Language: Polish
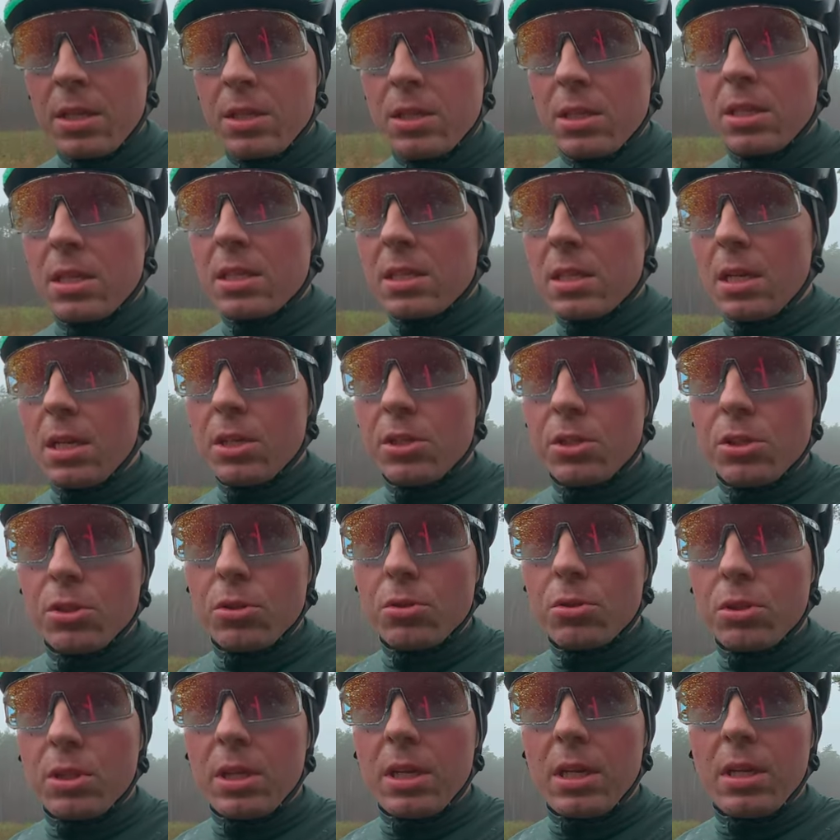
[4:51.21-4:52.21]

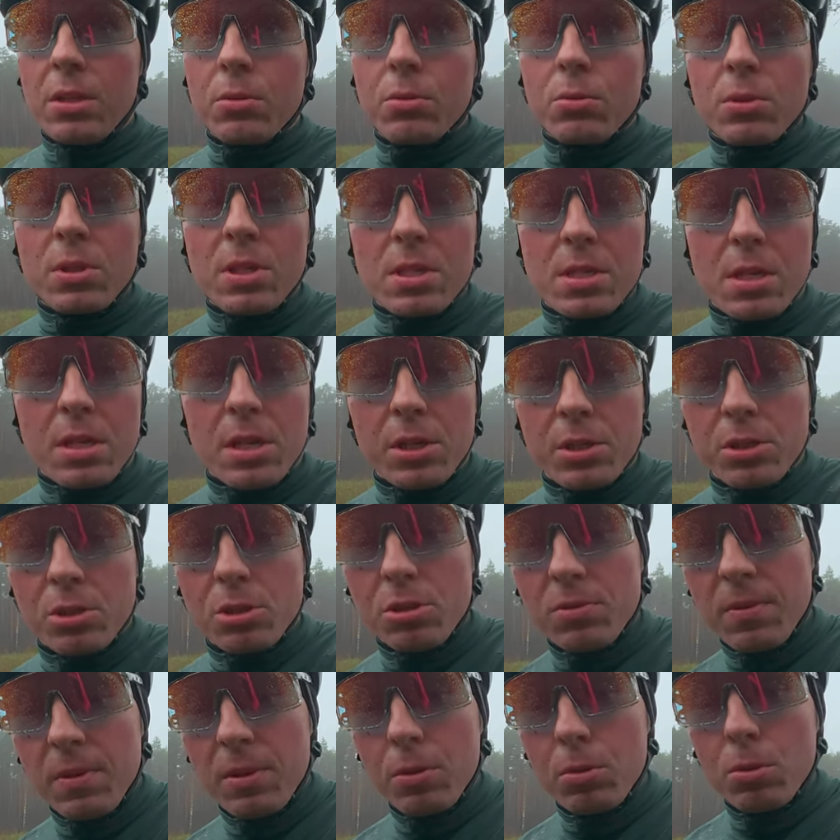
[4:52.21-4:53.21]
Niezależnie od terenu,
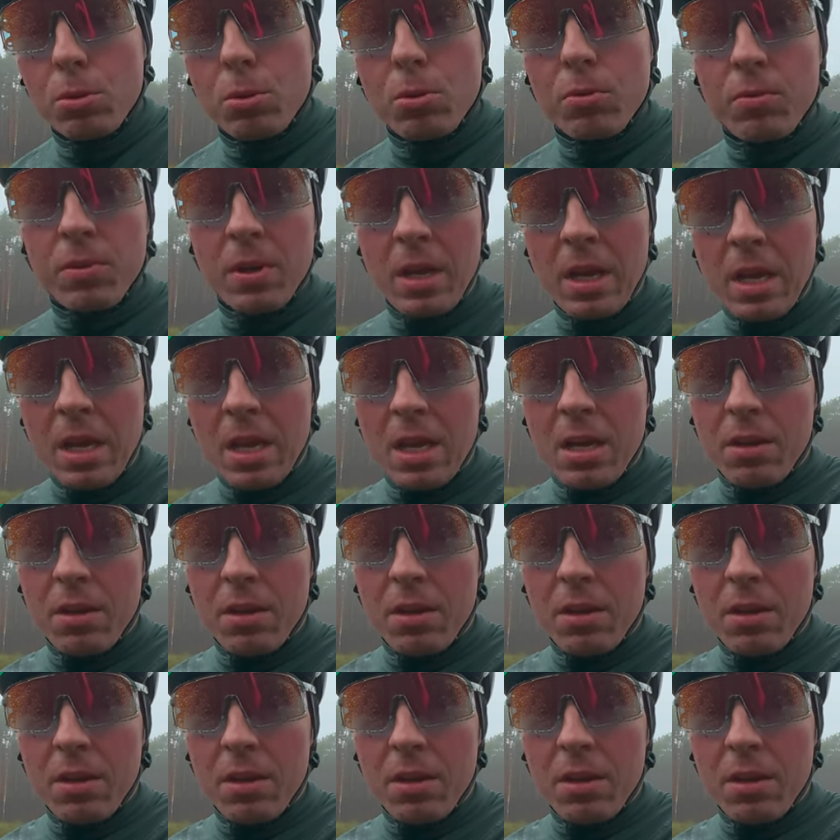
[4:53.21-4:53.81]
niezależnie od warunków.